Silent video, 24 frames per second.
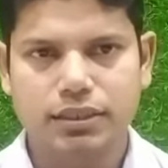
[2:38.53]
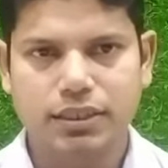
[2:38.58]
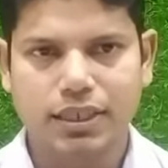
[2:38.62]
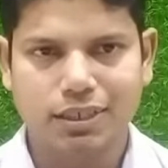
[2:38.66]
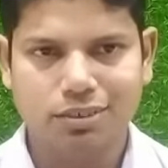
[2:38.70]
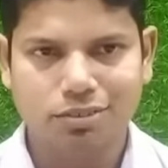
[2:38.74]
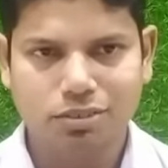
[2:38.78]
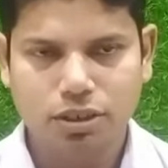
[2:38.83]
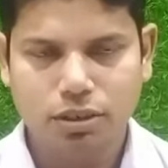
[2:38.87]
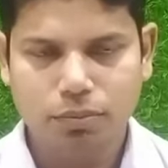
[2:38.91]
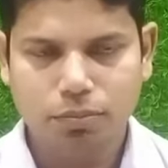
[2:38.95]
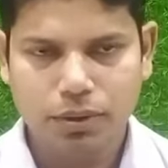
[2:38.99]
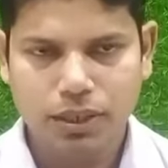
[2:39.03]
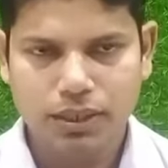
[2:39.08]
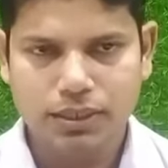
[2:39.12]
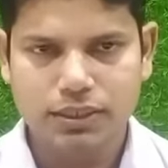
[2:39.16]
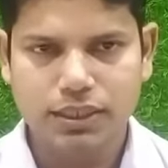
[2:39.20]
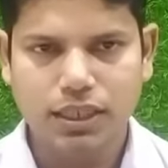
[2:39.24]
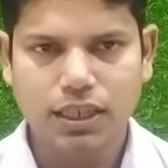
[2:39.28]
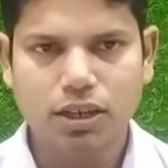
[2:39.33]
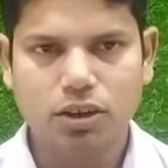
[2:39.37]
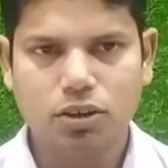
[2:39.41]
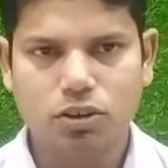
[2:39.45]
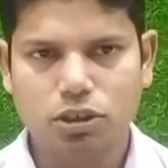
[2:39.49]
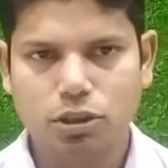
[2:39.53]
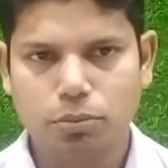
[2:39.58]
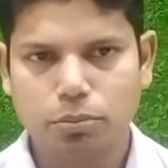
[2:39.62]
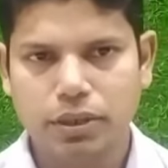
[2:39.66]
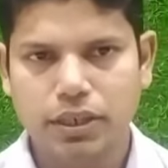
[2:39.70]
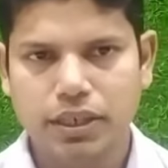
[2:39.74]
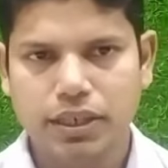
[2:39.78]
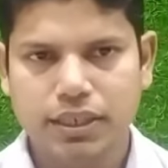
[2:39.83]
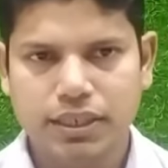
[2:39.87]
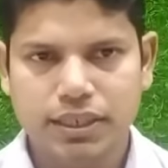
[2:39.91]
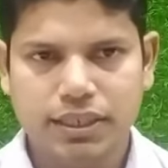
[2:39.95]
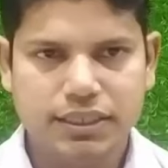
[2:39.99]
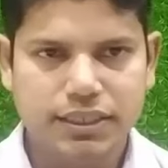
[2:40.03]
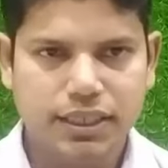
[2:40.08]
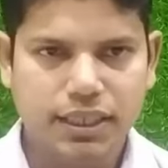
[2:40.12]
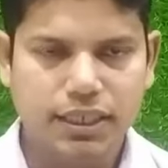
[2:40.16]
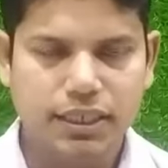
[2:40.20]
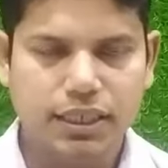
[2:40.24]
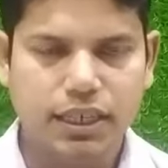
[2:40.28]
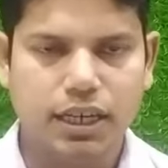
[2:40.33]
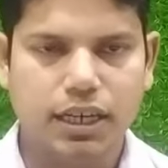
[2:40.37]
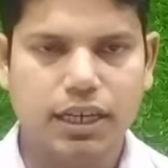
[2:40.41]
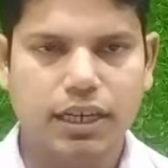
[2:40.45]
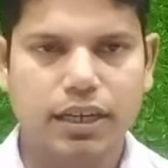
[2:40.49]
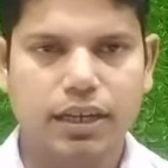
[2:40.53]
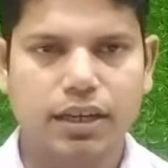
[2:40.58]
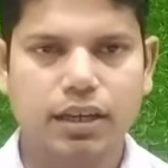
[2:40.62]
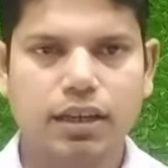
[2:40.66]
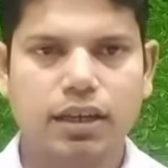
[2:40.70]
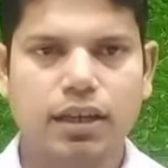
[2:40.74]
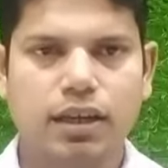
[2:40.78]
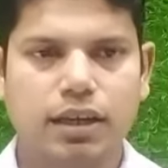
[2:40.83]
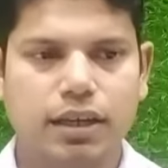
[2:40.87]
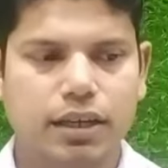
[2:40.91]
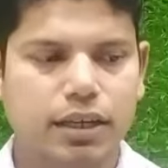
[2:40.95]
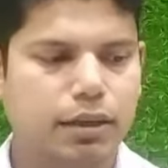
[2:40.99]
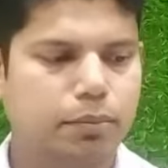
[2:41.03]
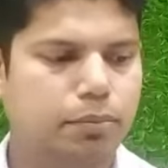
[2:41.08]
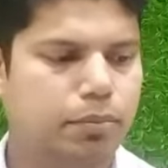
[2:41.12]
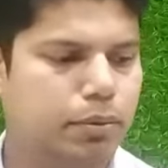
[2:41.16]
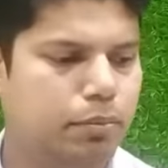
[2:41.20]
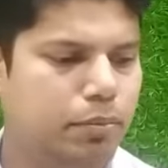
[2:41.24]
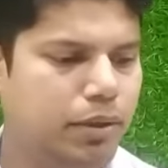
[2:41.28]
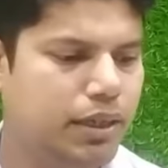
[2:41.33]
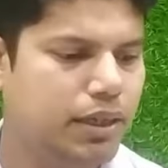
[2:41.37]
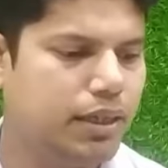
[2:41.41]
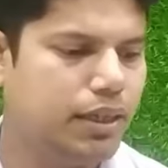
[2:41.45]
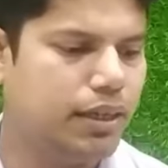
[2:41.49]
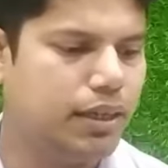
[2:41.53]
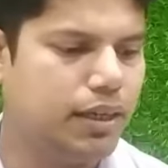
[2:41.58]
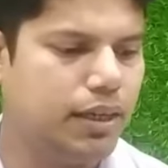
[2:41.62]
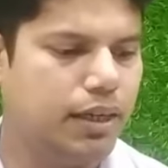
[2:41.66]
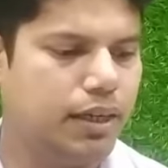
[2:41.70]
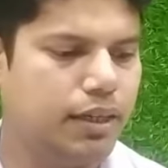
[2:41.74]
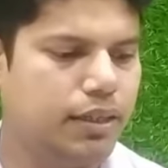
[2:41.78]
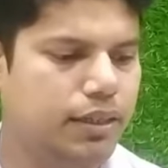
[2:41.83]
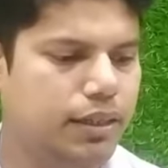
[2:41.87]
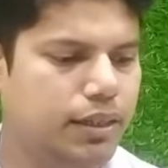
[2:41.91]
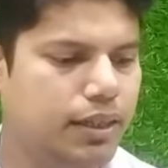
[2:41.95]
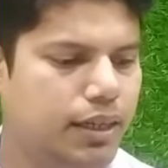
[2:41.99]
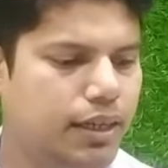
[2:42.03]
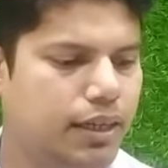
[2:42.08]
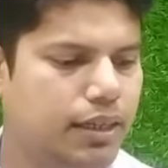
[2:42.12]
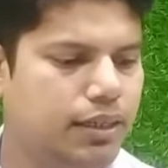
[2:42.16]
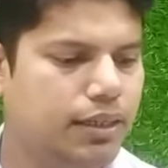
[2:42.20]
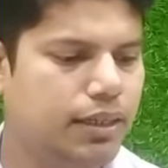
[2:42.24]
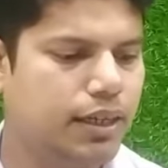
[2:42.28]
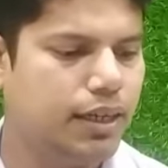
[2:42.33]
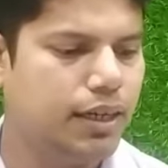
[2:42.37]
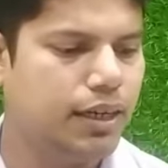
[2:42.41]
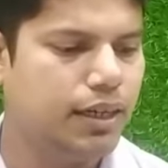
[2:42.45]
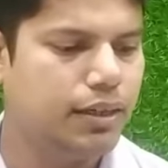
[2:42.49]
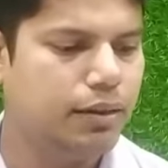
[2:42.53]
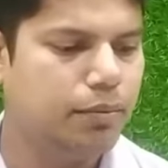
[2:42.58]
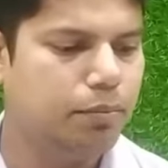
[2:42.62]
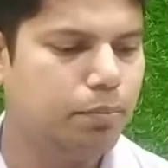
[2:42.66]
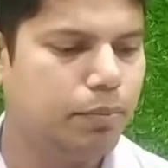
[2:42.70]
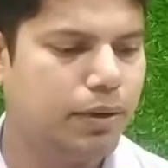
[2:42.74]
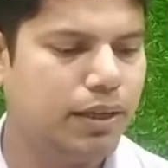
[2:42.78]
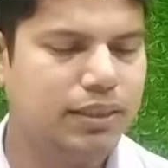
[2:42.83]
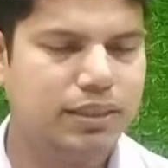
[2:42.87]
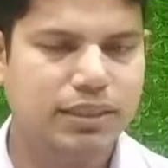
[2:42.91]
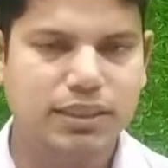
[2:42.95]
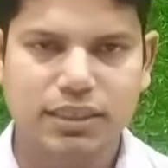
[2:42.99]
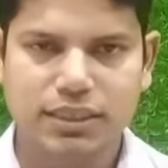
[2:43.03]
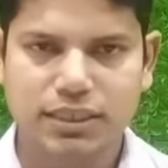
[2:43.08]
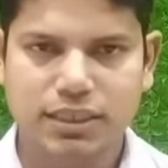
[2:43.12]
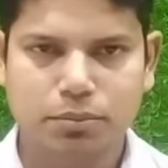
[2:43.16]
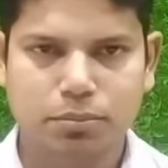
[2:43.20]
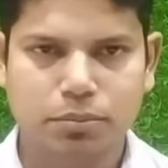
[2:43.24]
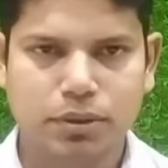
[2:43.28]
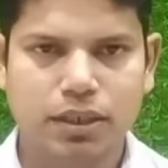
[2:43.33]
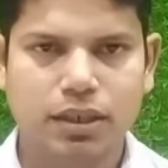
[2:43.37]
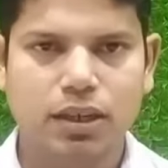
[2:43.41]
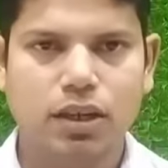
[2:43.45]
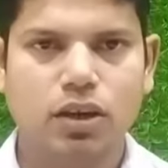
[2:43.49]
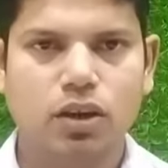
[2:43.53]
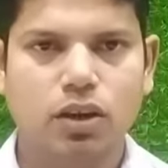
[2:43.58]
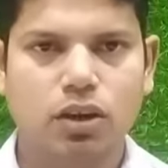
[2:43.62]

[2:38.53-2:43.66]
जनवरी पाँच का ऑटोमेटिक नीचे लिखा आएगा रीपेमेंट करना है देखिए यहाँ लिखा है पाँच दिसंबर